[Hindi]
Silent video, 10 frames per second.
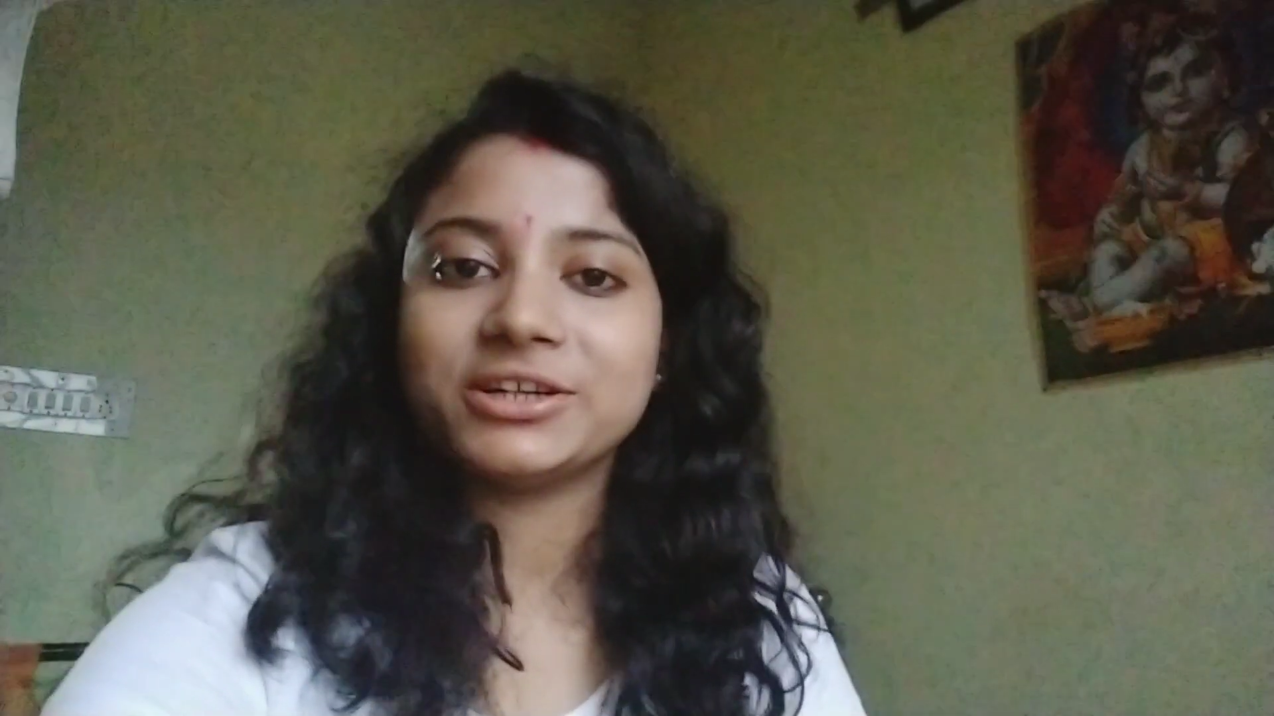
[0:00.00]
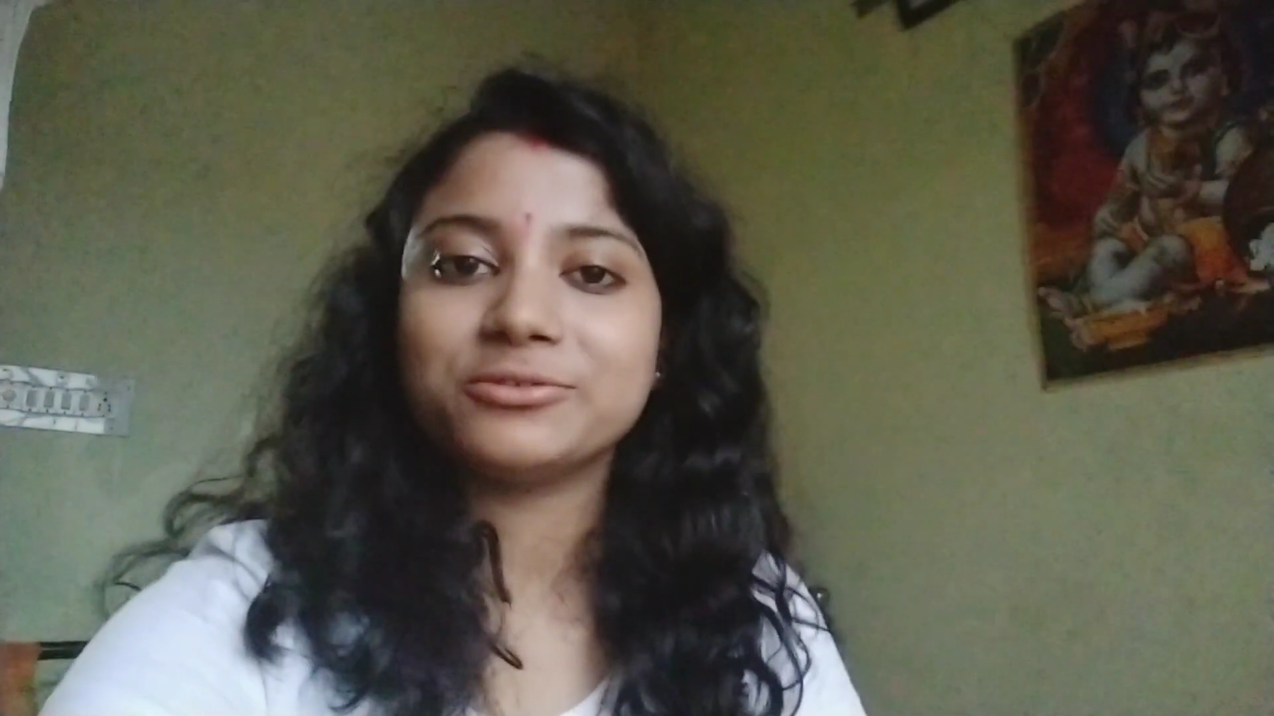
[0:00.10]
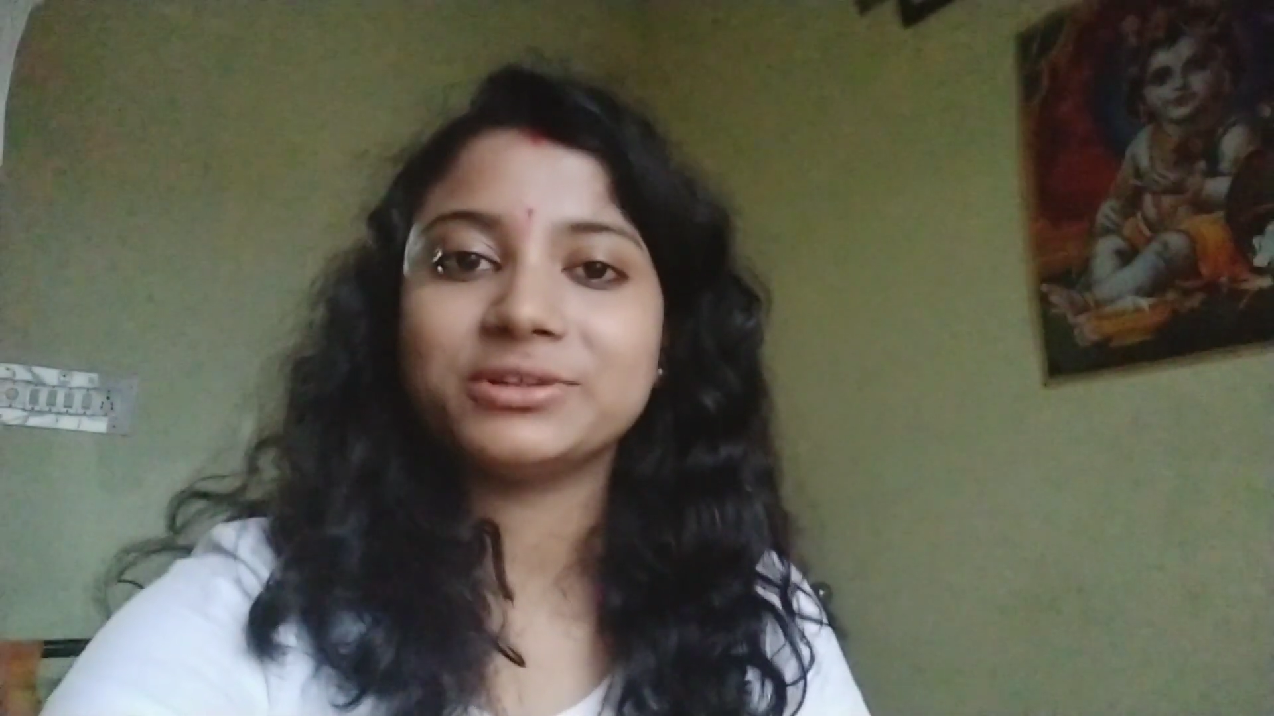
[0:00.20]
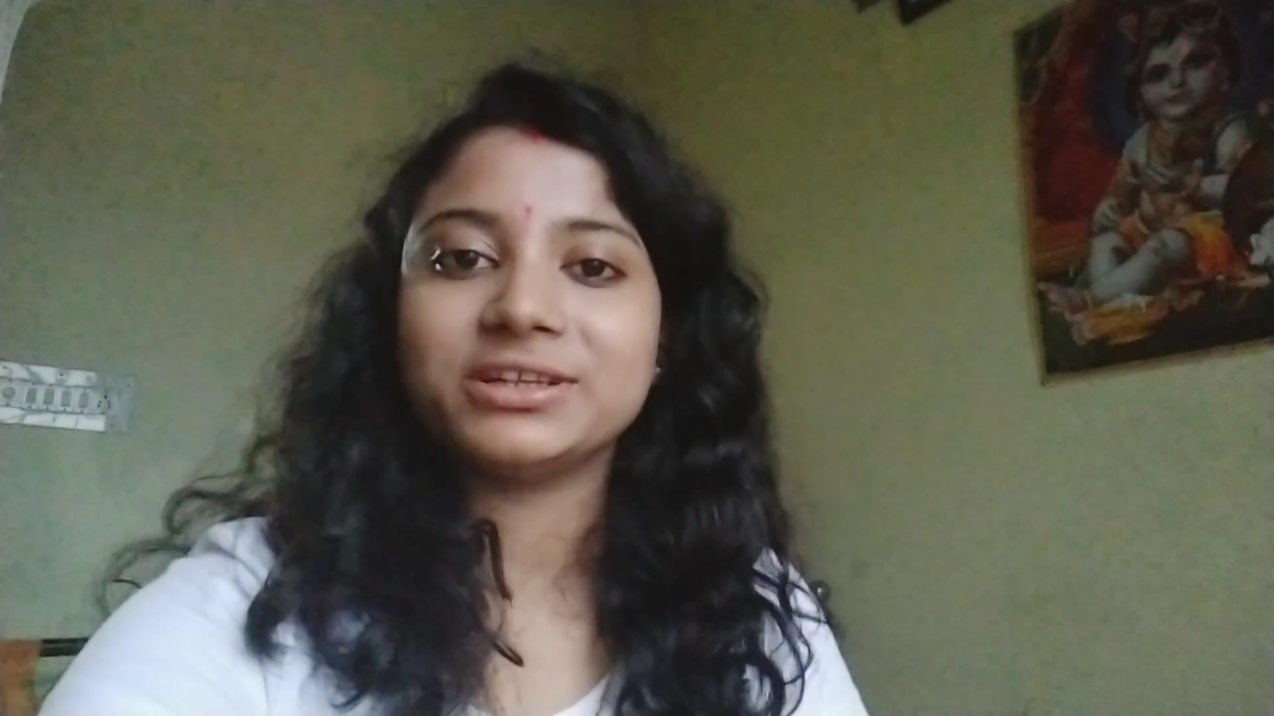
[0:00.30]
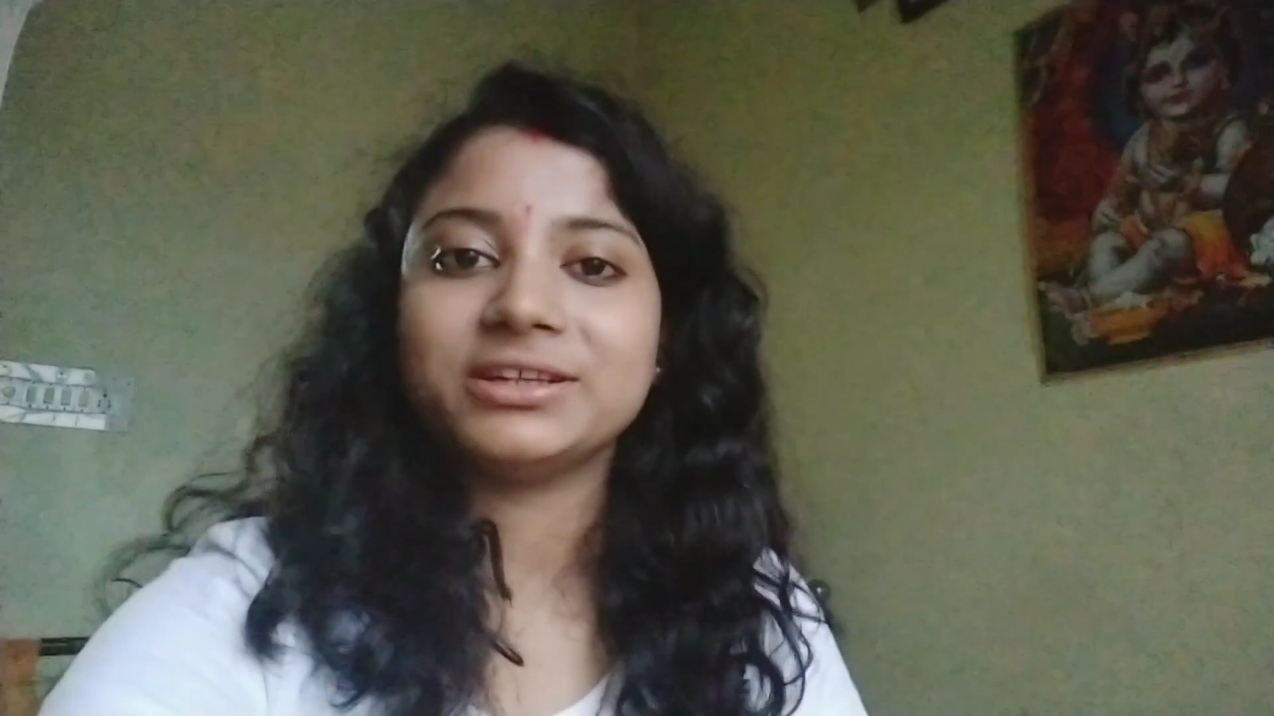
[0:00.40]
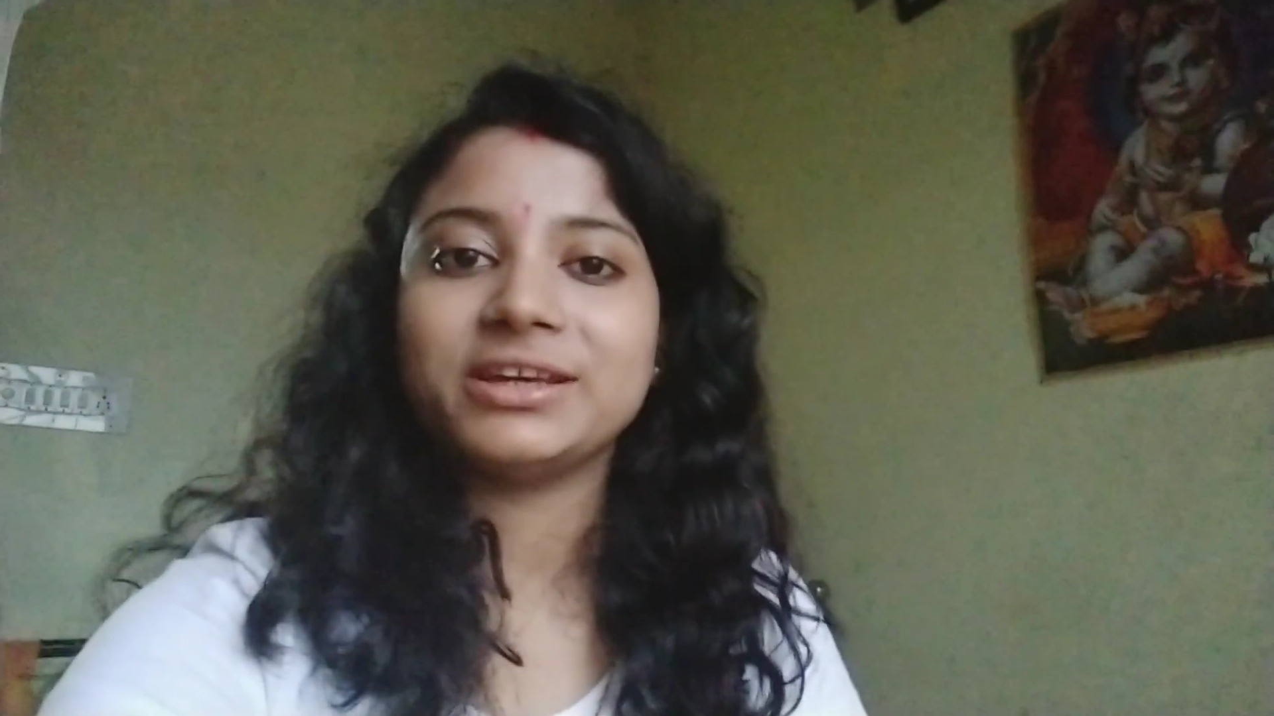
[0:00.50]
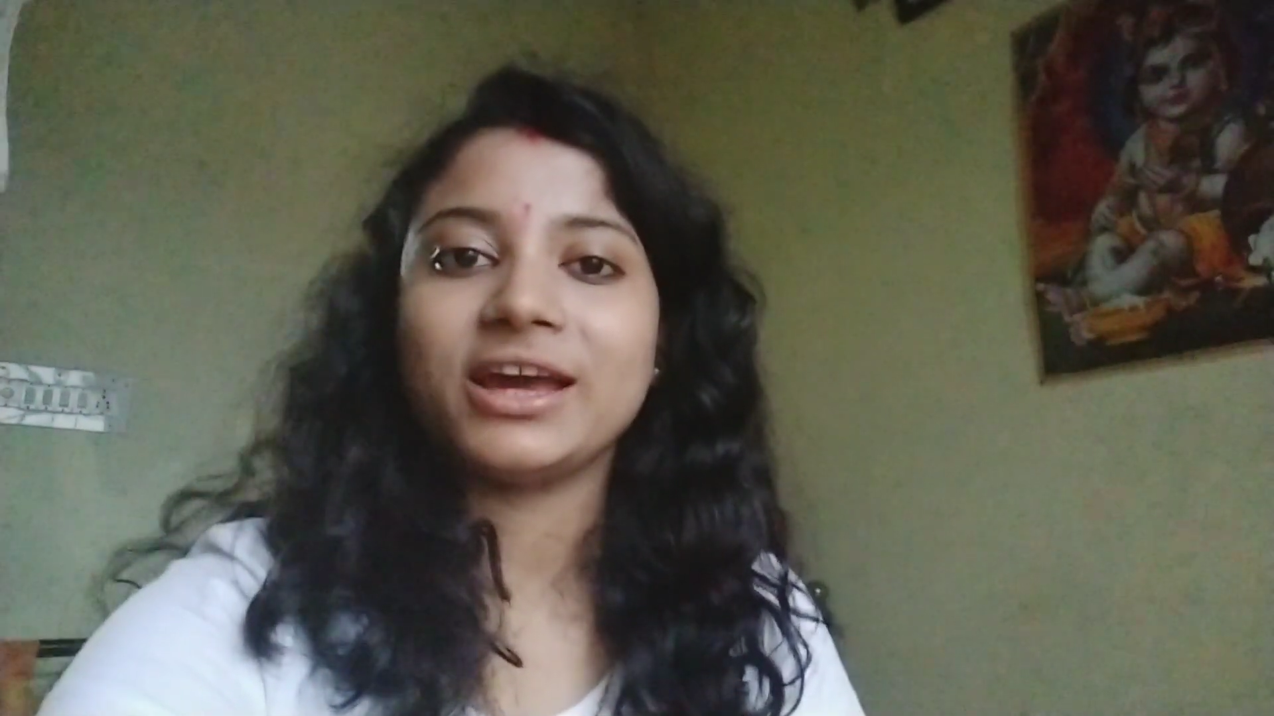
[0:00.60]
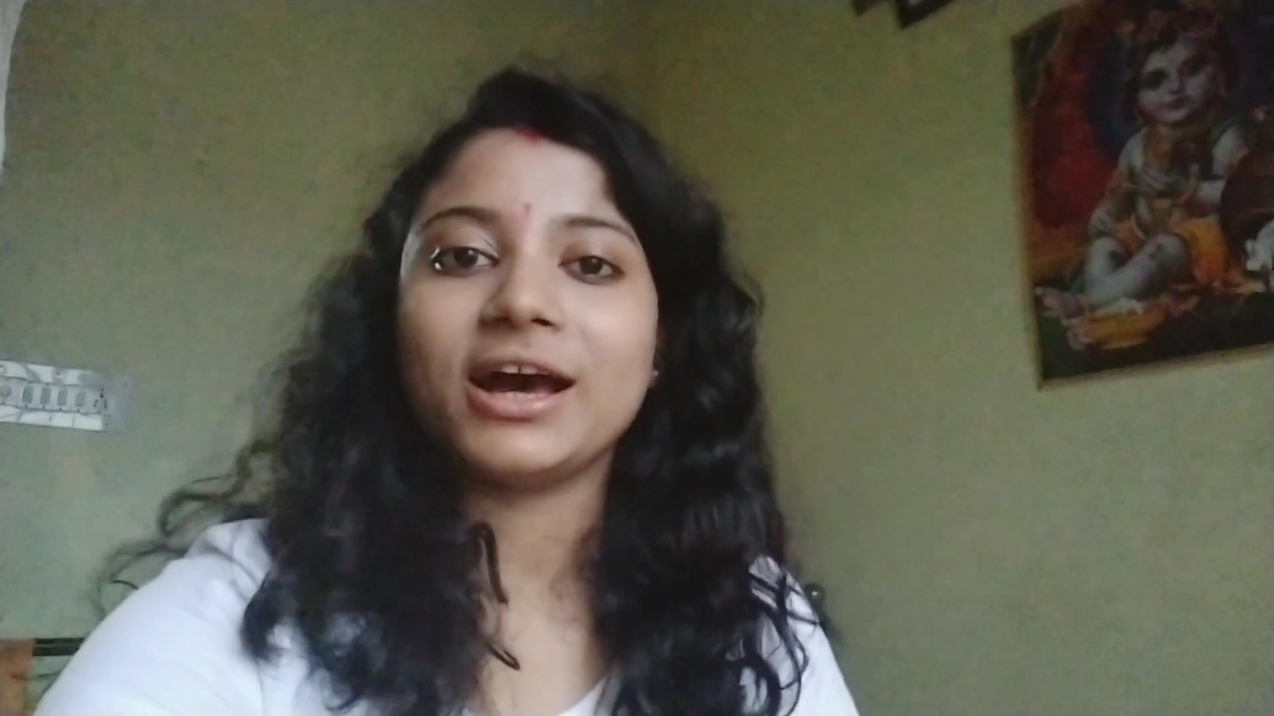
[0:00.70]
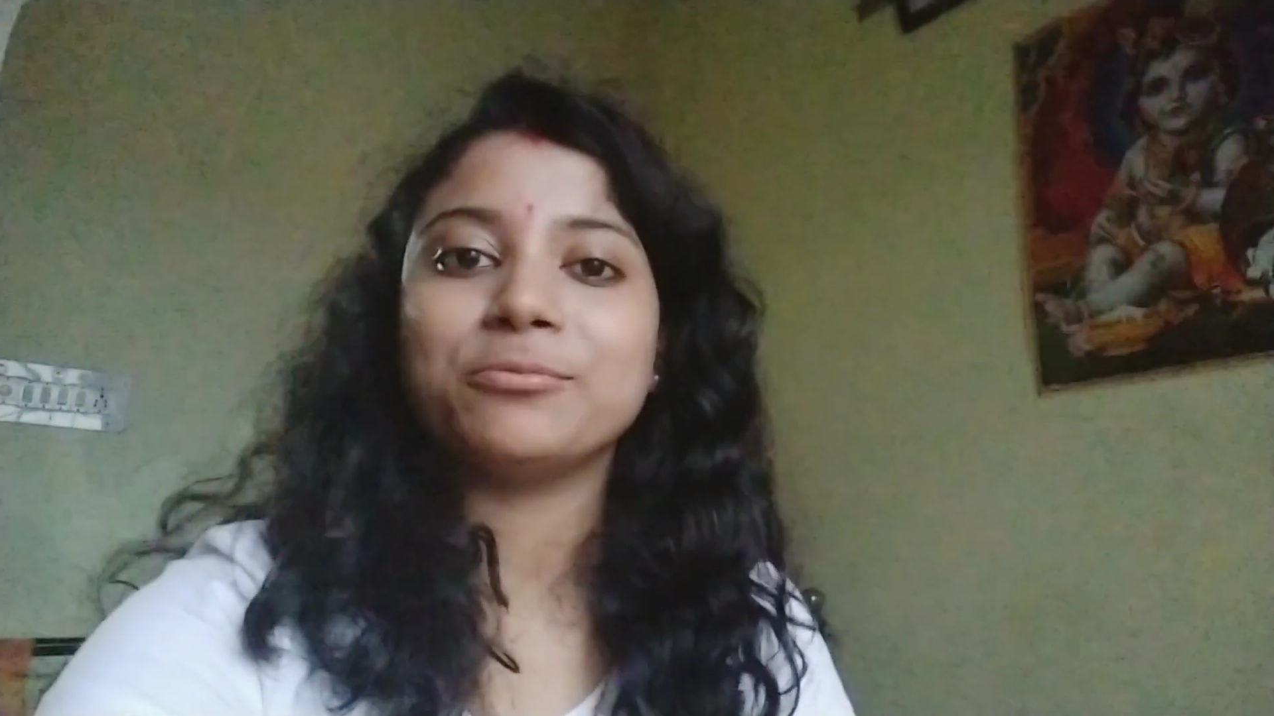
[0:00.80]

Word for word: करूंगी कि